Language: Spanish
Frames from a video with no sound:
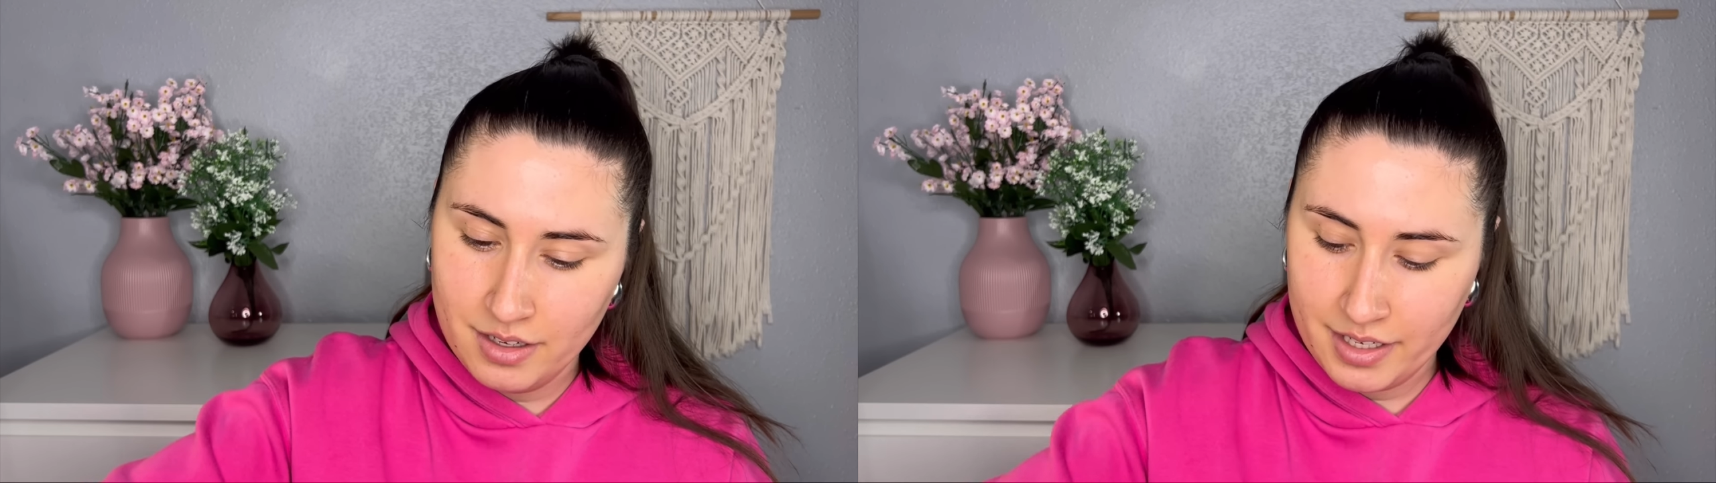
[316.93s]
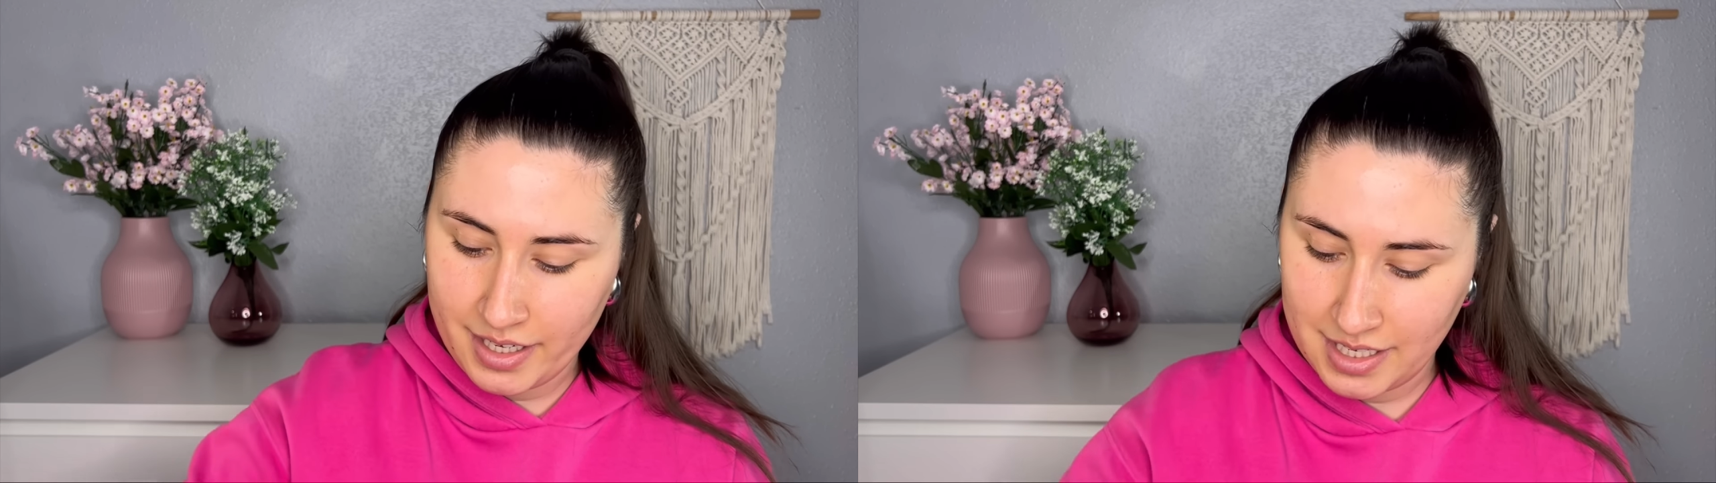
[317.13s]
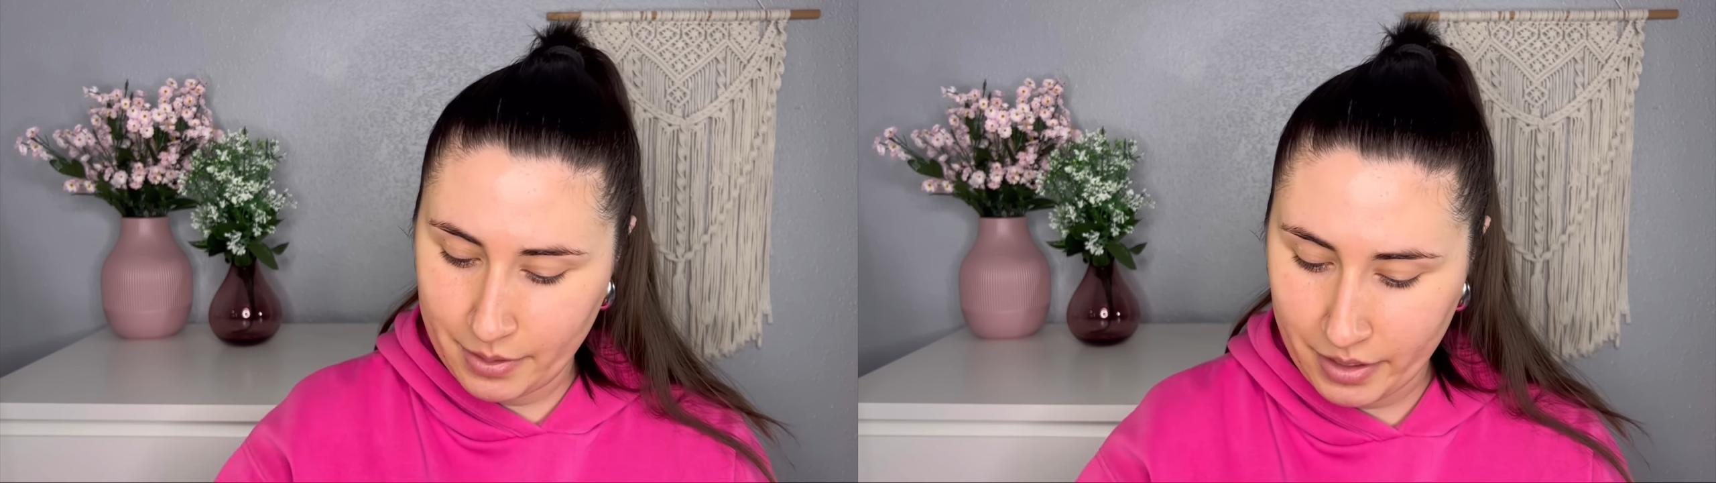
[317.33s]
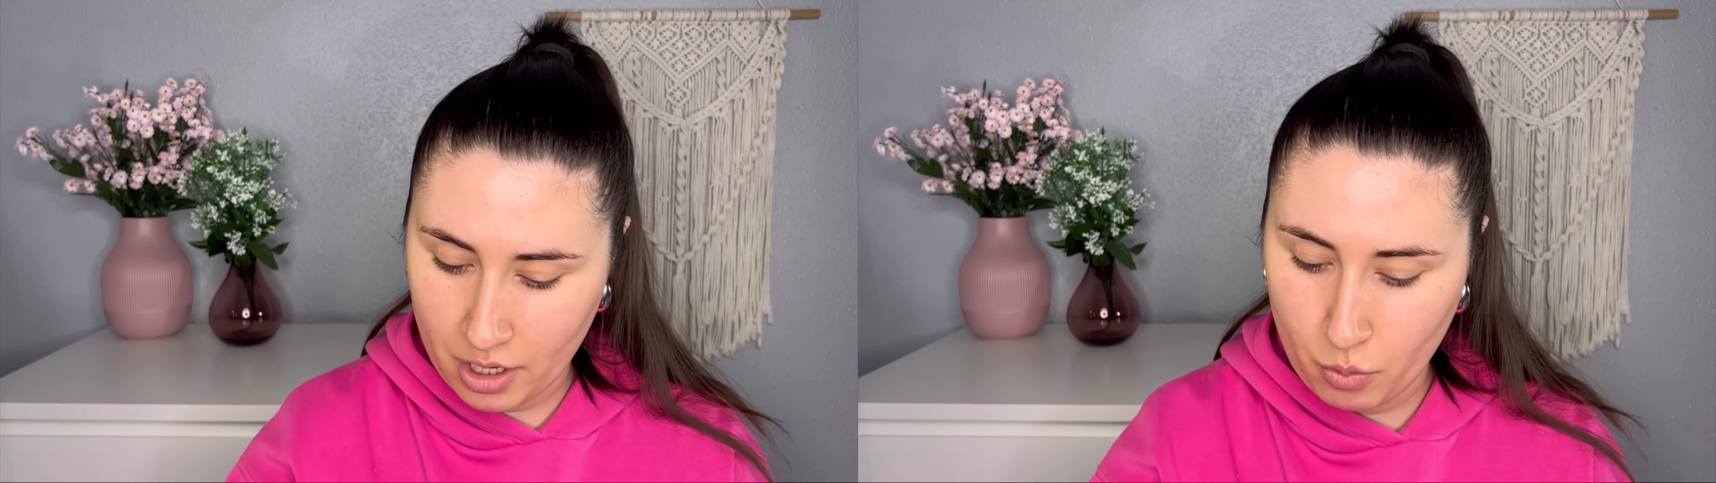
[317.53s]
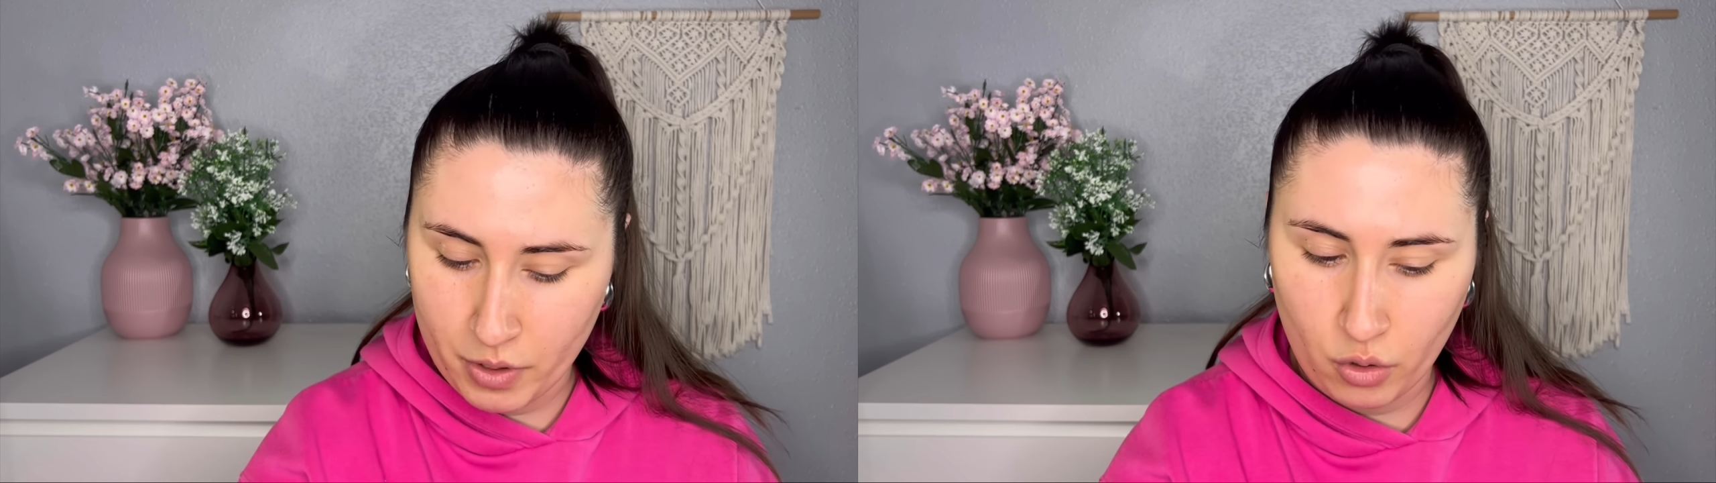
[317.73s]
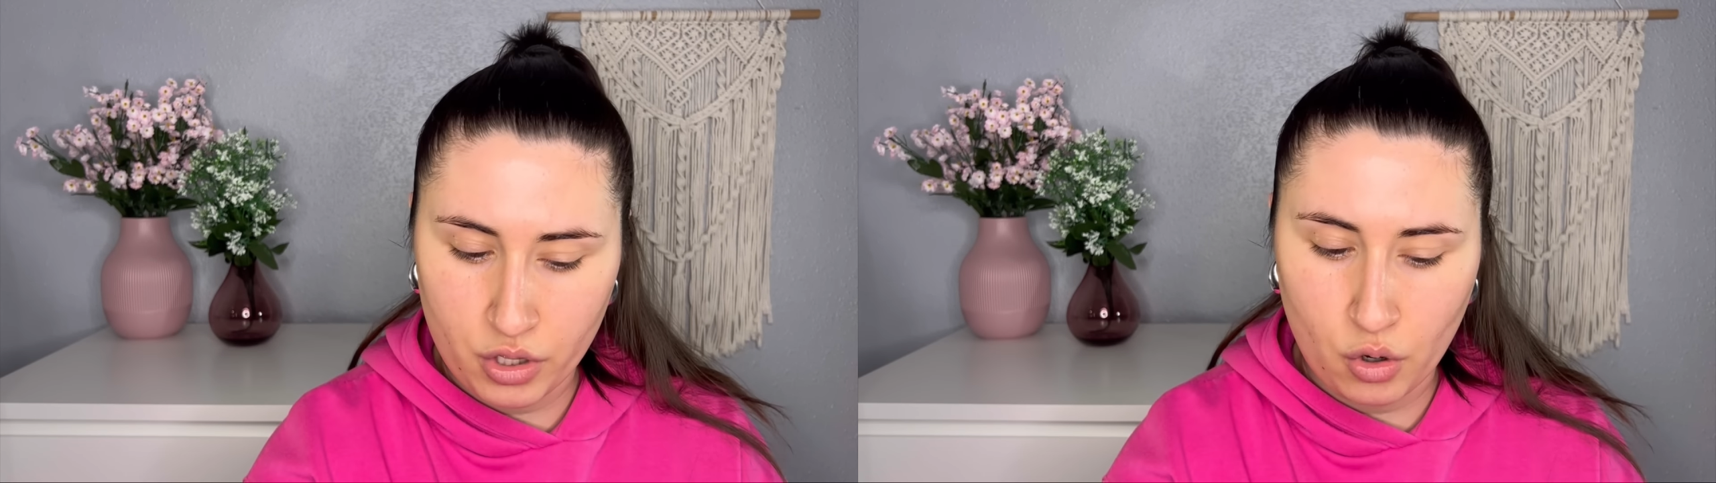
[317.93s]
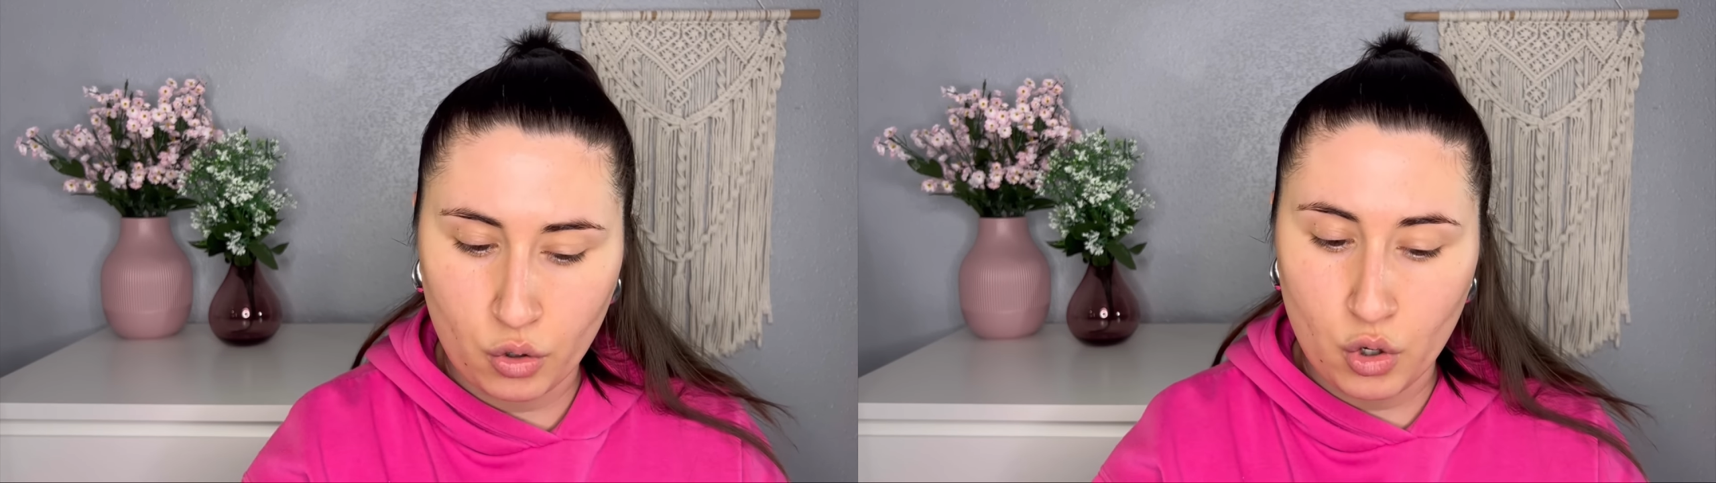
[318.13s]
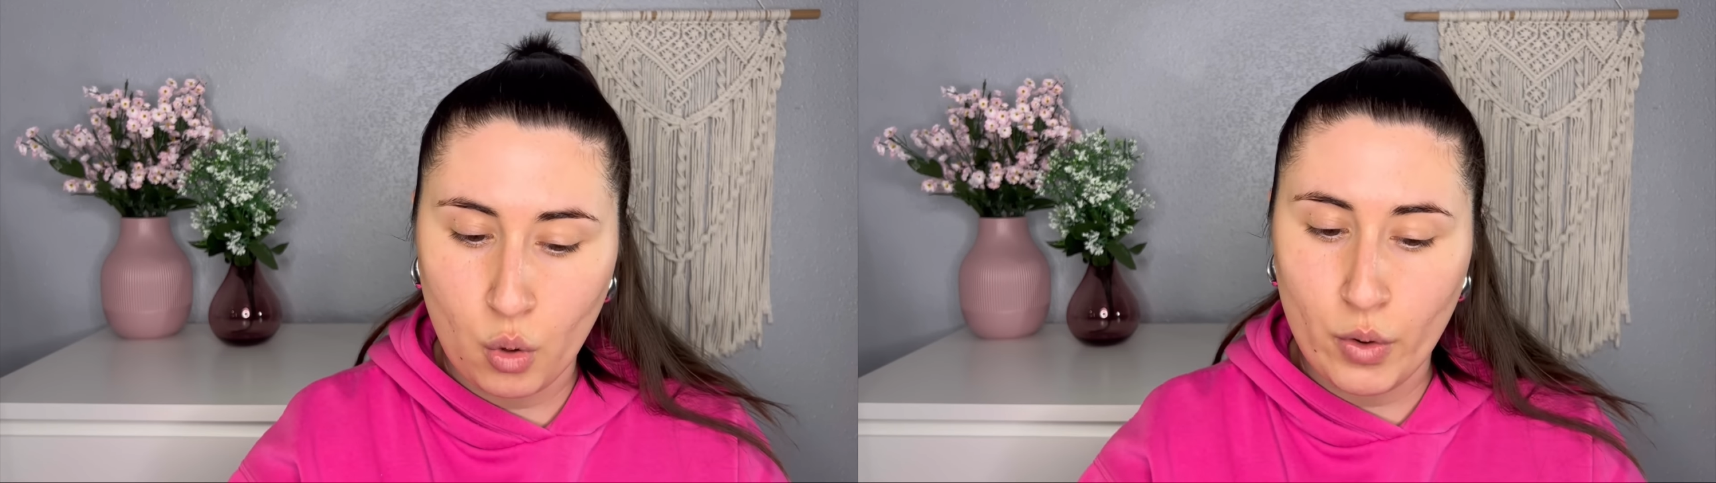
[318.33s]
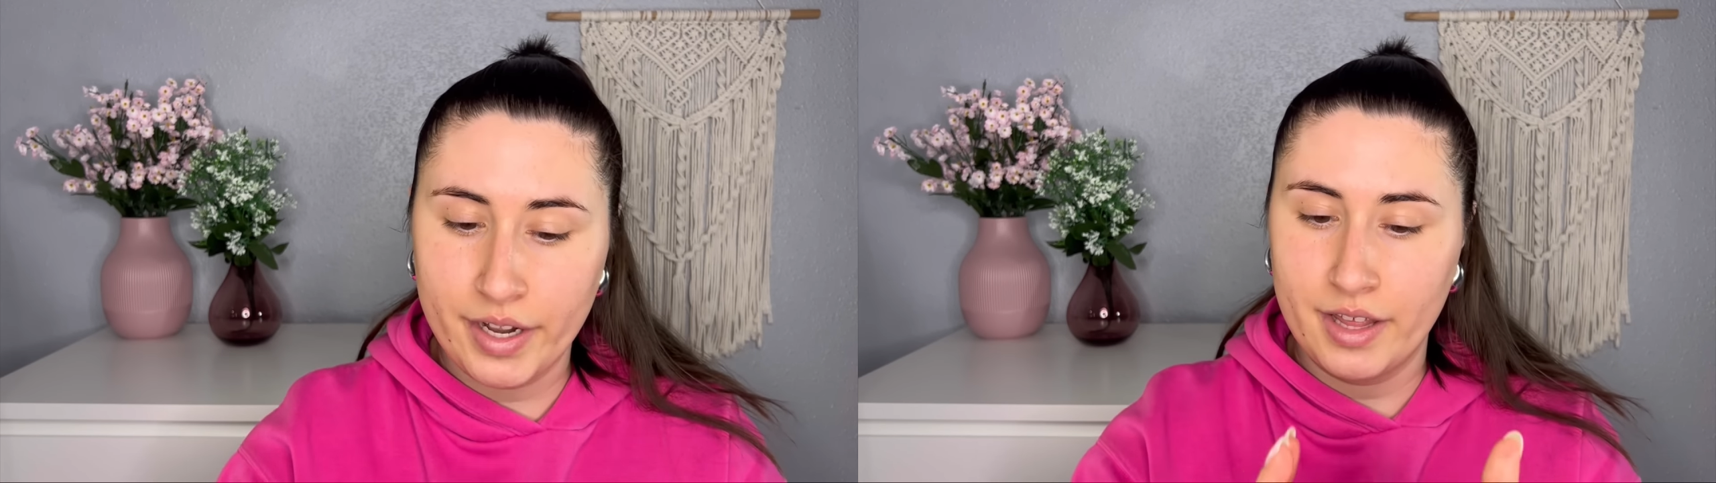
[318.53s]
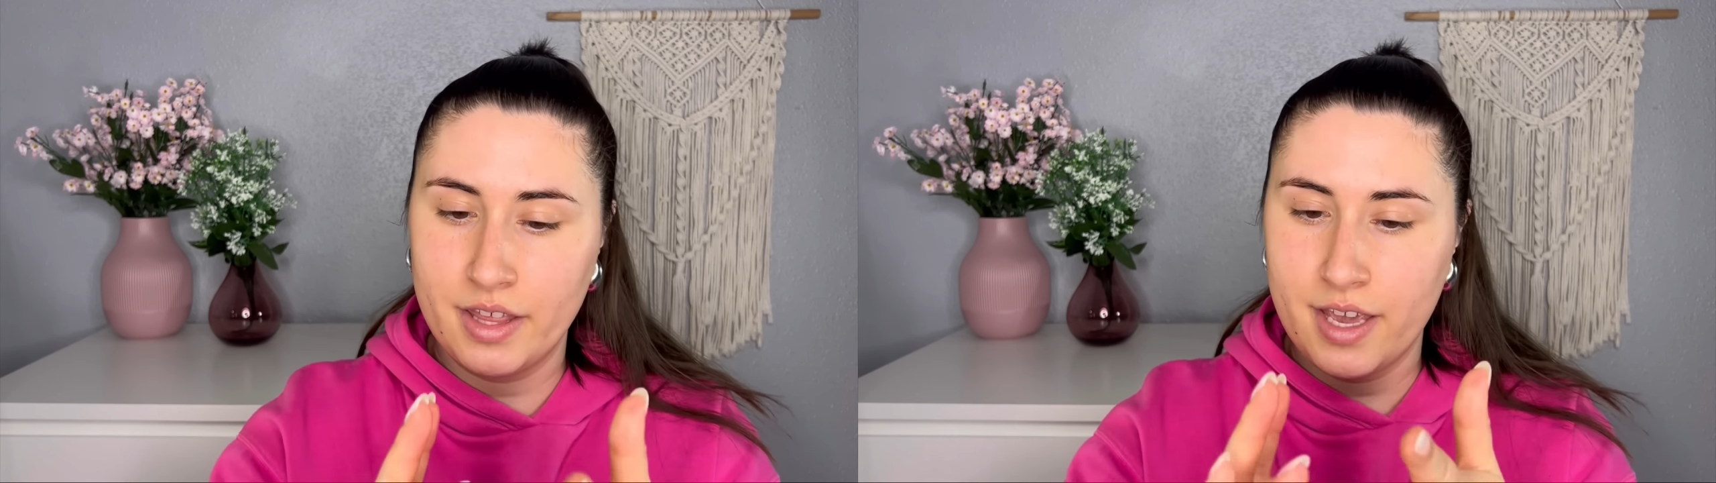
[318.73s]
que ya sabéis que con mi código
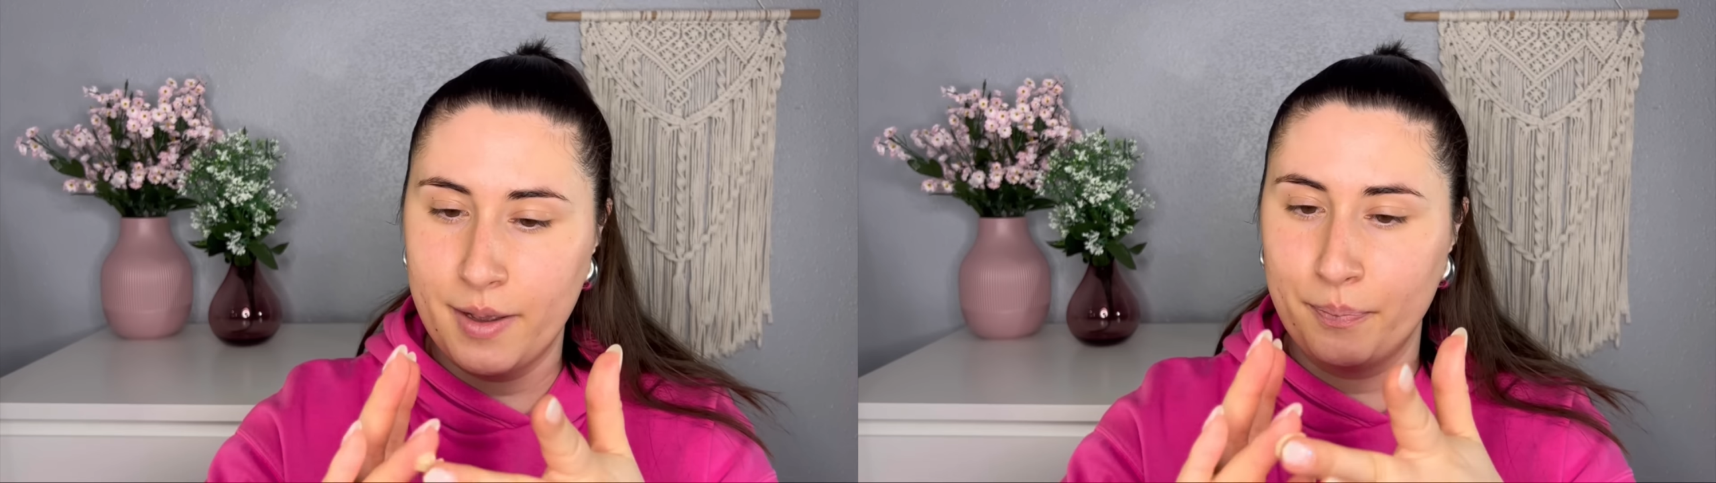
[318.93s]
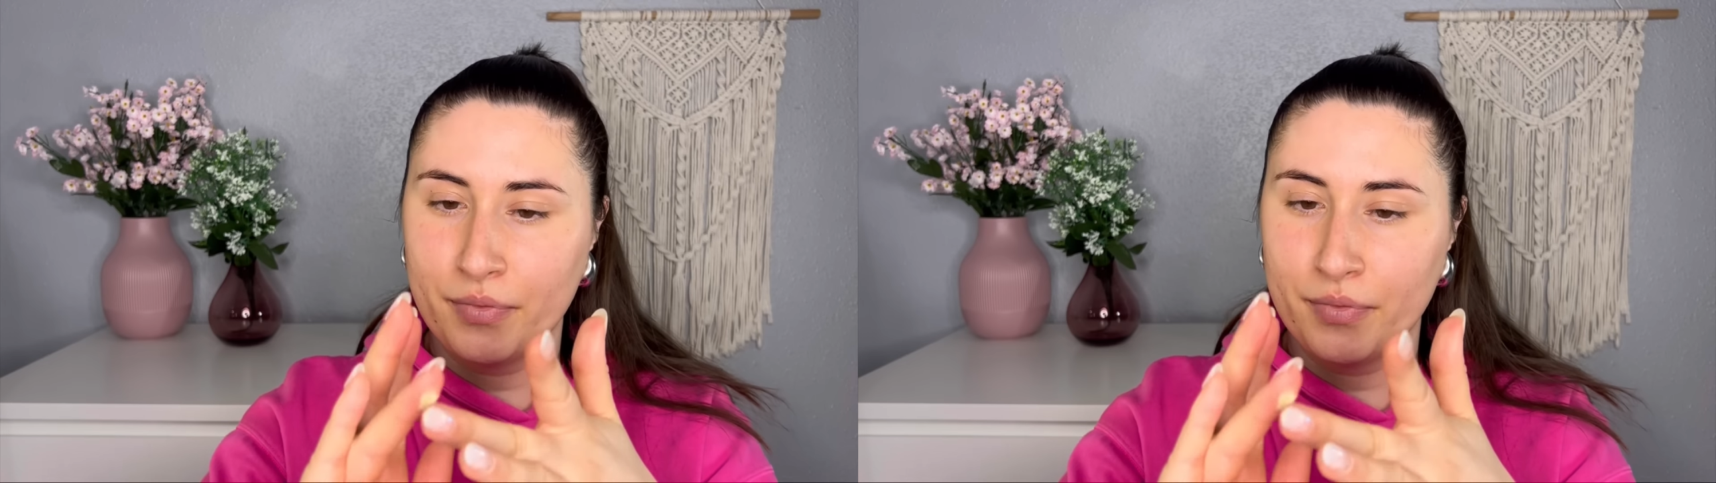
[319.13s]
GLOWN10